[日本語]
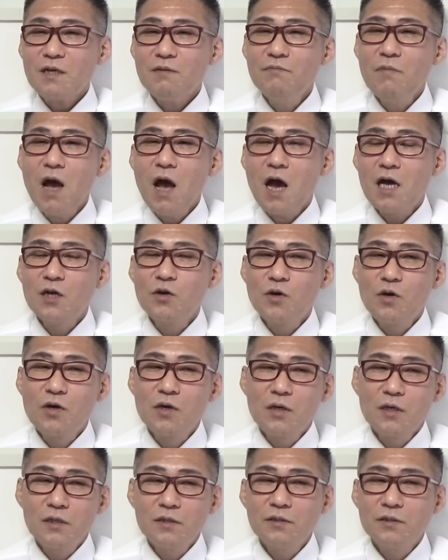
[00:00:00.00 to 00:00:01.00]
まああ
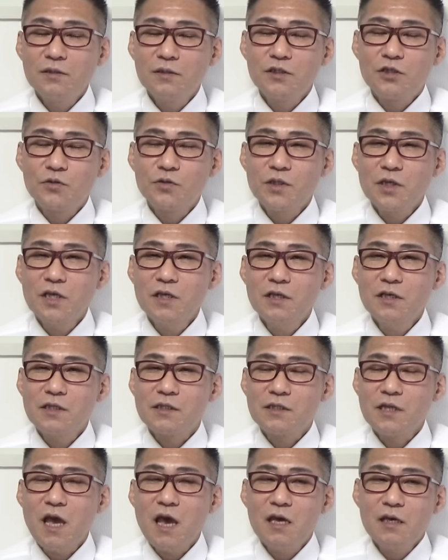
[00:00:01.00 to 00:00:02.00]
の、女性には
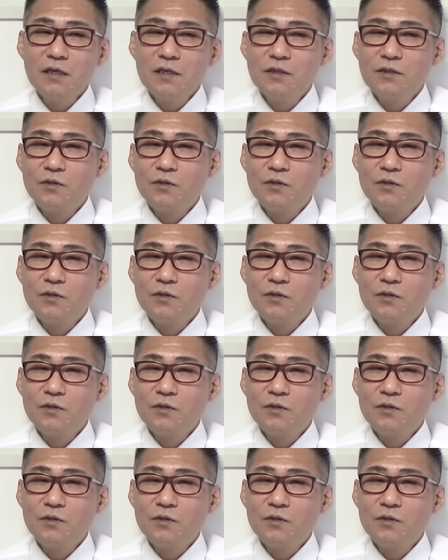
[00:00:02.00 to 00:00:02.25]
ですね、